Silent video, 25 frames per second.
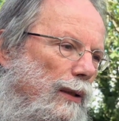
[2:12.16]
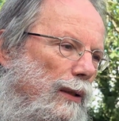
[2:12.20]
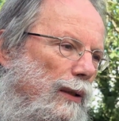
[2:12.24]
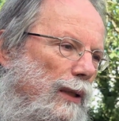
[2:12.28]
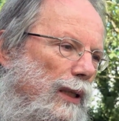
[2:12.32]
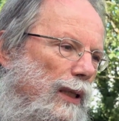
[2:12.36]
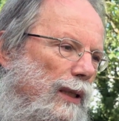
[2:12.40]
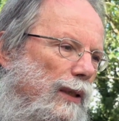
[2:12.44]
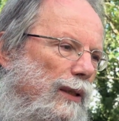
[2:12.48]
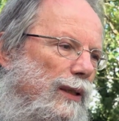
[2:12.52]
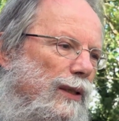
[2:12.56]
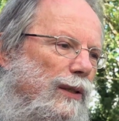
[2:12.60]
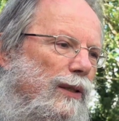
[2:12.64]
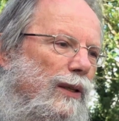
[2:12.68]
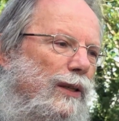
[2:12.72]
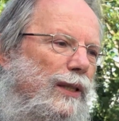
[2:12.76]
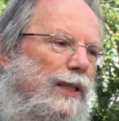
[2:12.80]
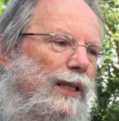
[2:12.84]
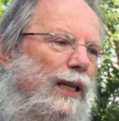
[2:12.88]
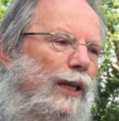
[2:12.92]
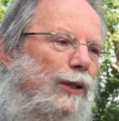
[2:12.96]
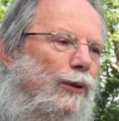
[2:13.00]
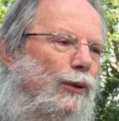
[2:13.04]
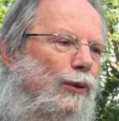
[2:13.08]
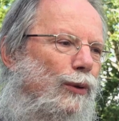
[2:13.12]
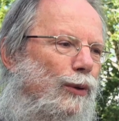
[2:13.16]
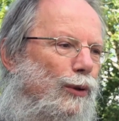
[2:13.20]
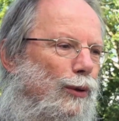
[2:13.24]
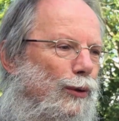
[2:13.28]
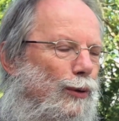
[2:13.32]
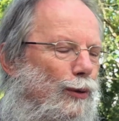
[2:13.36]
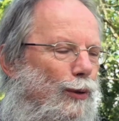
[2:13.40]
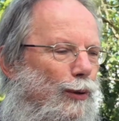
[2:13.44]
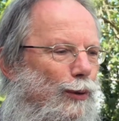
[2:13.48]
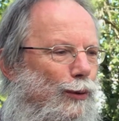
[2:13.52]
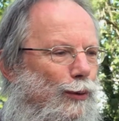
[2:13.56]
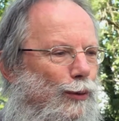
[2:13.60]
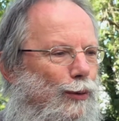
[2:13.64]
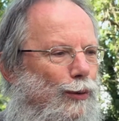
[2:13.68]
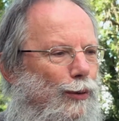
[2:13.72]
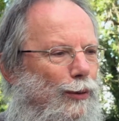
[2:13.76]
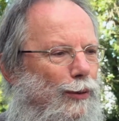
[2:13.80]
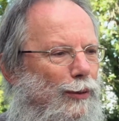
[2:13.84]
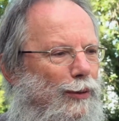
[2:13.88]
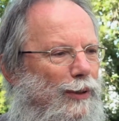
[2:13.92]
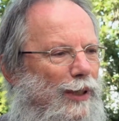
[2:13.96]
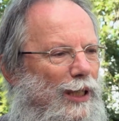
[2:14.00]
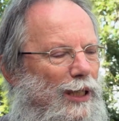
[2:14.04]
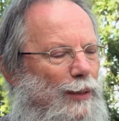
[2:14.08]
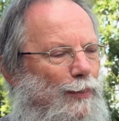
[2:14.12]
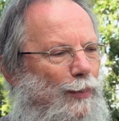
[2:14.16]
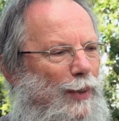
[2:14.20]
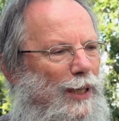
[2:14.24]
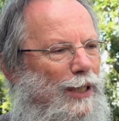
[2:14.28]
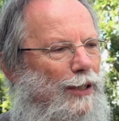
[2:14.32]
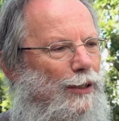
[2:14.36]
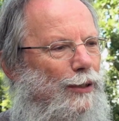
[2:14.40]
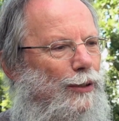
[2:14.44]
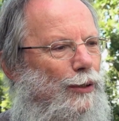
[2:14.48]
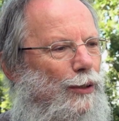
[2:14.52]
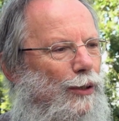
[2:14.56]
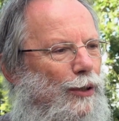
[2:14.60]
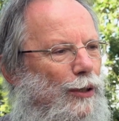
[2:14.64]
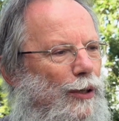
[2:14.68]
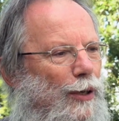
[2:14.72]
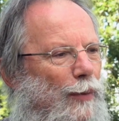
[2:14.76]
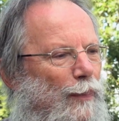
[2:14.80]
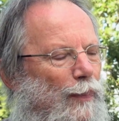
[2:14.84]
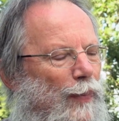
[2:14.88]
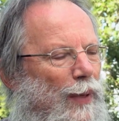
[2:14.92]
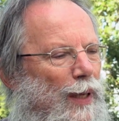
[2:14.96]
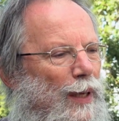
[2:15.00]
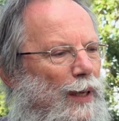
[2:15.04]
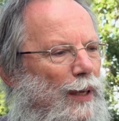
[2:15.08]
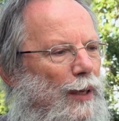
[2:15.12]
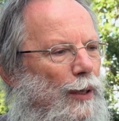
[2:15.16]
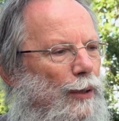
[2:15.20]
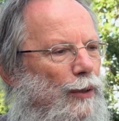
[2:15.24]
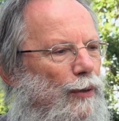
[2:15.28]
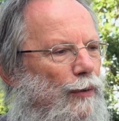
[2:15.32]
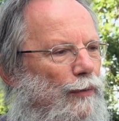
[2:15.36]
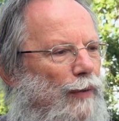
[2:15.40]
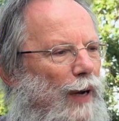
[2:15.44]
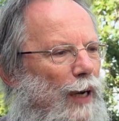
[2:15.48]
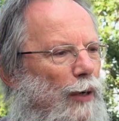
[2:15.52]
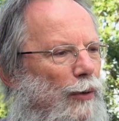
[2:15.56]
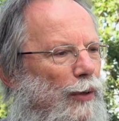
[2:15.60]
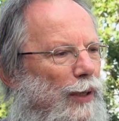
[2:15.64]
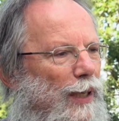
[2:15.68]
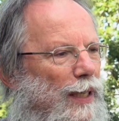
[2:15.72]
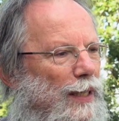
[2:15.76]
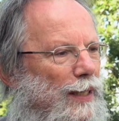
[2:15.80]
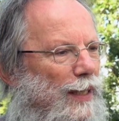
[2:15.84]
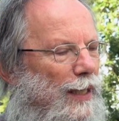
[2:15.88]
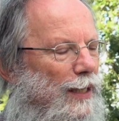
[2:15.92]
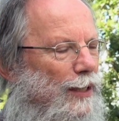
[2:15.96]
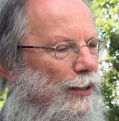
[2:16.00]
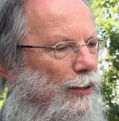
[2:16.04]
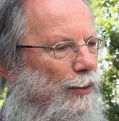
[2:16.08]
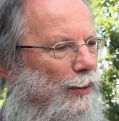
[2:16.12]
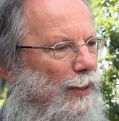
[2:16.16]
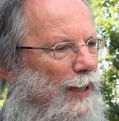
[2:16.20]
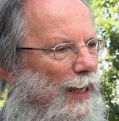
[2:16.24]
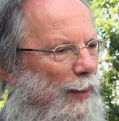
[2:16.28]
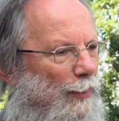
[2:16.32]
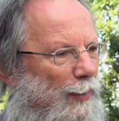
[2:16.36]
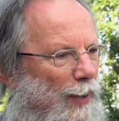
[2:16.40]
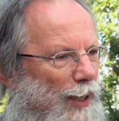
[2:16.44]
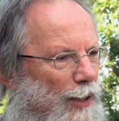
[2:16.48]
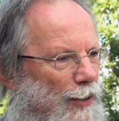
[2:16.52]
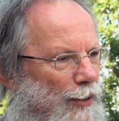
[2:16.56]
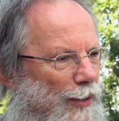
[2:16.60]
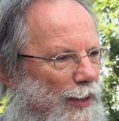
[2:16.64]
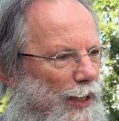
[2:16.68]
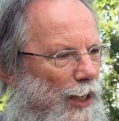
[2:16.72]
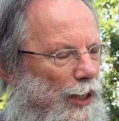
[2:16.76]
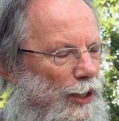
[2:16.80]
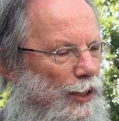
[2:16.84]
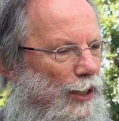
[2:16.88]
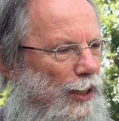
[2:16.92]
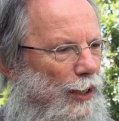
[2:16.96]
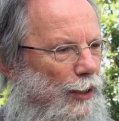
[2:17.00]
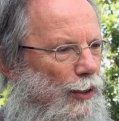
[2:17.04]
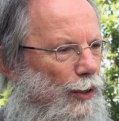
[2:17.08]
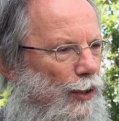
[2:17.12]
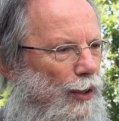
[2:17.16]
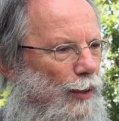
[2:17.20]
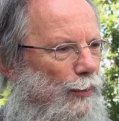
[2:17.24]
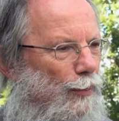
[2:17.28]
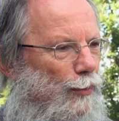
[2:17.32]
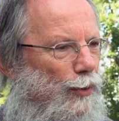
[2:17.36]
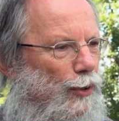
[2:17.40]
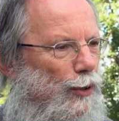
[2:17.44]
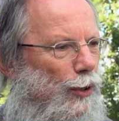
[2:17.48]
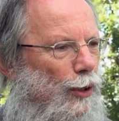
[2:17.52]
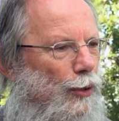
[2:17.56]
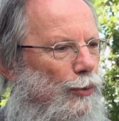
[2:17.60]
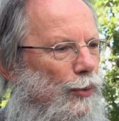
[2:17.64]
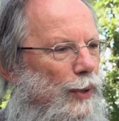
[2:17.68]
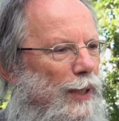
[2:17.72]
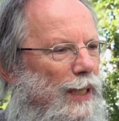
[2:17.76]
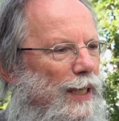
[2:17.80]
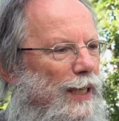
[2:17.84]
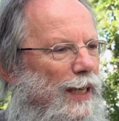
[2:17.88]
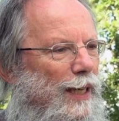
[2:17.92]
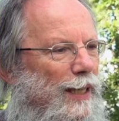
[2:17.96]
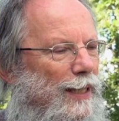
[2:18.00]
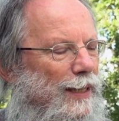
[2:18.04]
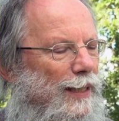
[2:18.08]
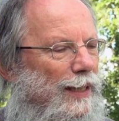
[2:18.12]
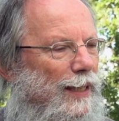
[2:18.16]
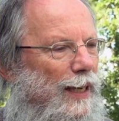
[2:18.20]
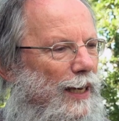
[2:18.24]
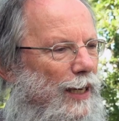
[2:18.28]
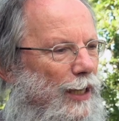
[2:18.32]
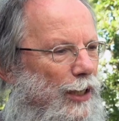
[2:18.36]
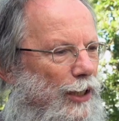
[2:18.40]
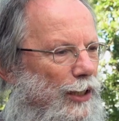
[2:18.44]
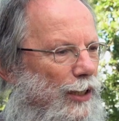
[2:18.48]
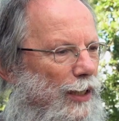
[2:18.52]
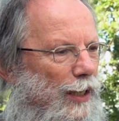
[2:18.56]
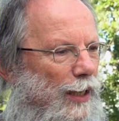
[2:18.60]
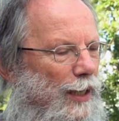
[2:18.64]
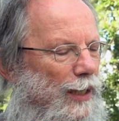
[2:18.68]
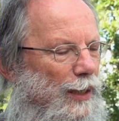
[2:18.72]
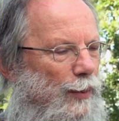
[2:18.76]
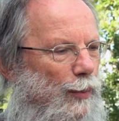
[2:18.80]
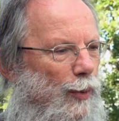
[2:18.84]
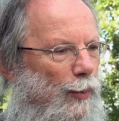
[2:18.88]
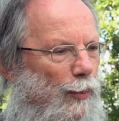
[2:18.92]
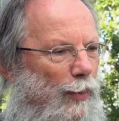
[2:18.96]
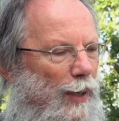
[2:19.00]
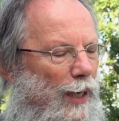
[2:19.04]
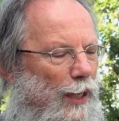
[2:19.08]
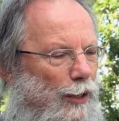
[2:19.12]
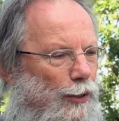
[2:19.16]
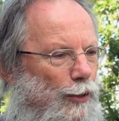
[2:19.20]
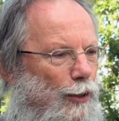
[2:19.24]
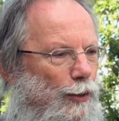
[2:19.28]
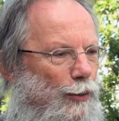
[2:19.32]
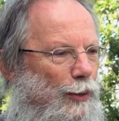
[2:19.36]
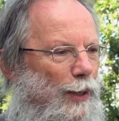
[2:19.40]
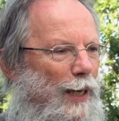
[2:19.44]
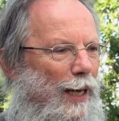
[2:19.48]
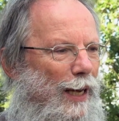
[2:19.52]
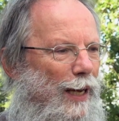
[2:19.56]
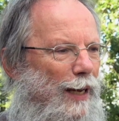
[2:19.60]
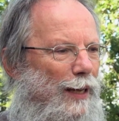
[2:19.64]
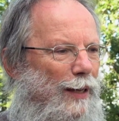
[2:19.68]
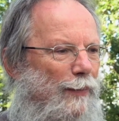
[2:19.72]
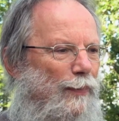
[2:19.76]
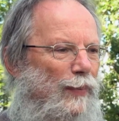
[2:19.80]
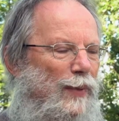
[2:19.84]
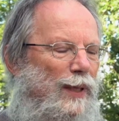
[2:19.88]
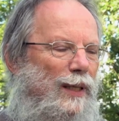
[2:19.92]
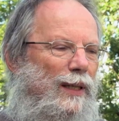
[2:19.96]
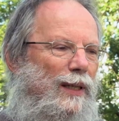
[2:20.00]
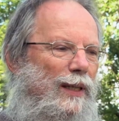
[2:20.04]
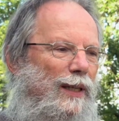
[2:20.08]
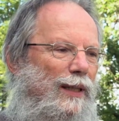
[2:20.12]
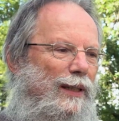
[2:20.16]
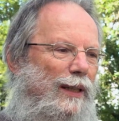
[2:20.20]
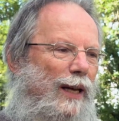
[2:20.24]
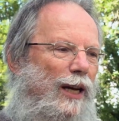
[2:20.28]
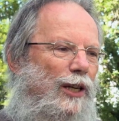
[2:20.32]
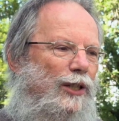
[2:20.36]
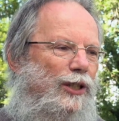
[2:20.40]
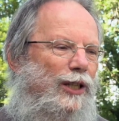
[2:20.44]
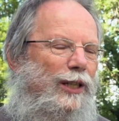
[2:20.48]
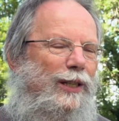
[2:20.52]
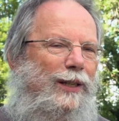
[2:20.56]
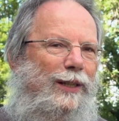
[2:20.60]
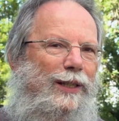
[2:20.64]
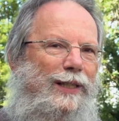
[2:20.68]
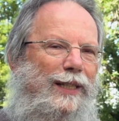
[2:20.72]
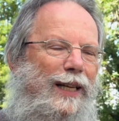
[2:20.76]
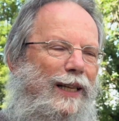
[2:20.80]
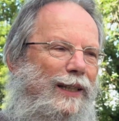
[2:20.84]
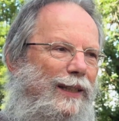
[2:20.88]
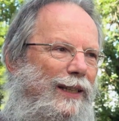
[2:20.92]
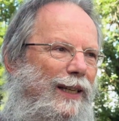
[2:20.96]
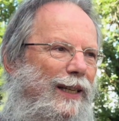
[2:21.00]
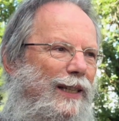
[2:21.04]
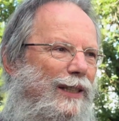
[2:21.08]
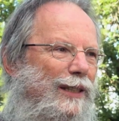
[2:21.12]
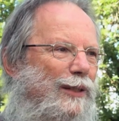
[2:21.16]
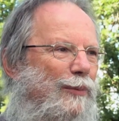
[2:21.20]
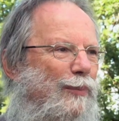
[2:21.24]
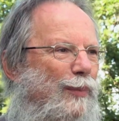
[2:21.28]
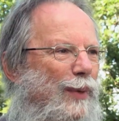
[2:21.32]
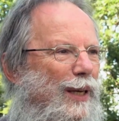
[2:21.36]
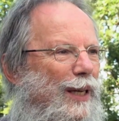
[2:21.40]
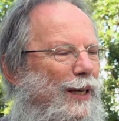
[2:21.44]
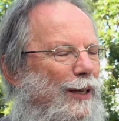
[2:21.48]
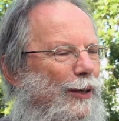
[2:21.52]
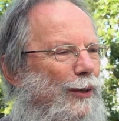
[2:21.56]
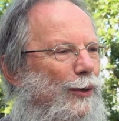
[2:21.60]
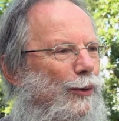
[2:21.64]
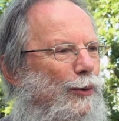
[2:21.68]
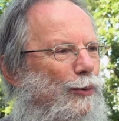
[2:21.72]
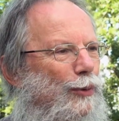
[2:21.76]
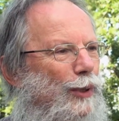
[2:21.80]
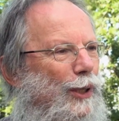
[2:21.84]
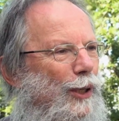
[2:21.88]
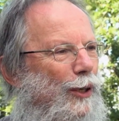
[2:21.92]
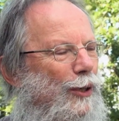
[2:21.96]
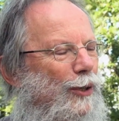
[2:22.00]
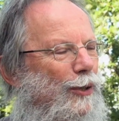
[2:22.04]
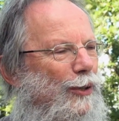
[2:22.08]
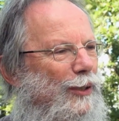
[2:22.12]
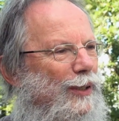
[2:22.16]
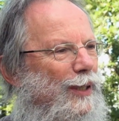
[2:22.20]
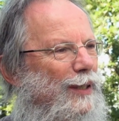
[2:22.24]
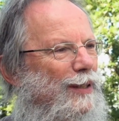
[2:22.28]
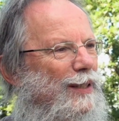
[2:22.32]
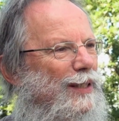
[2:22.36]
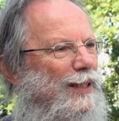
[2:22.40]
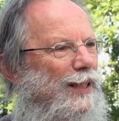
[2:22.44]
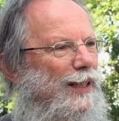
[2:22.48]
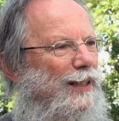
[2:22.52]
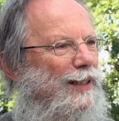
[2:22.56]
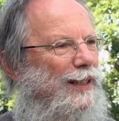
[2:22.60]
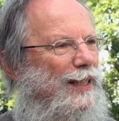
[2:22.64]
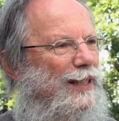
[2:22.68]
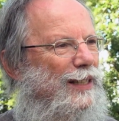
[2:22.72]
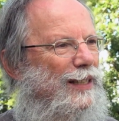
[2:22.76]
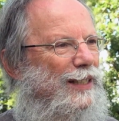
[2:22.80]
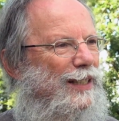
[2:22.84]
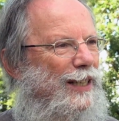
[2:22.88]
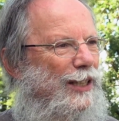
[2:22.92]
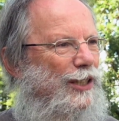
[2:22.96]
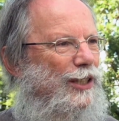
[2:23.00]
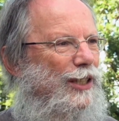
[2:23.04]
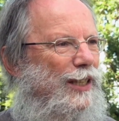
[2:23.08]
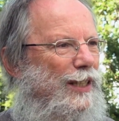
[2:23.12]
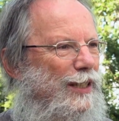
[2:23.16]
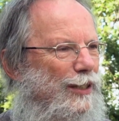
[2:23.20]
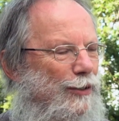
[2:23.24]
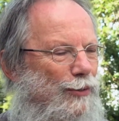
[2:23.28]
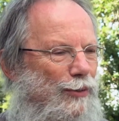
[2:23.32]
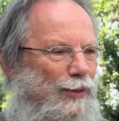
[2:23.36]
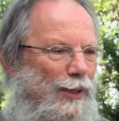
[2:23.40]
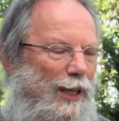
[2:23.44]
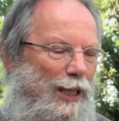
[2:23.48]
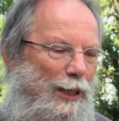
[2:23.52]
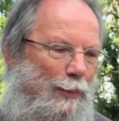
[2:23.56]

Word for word: les temps anciens de notre culture, une espèce de, valorisation de la personne âgée comme celui qui est sage. À ce moment-là, celui-là est âgé dans sa tête, mais on lui reconnaît une certaine sagesse, une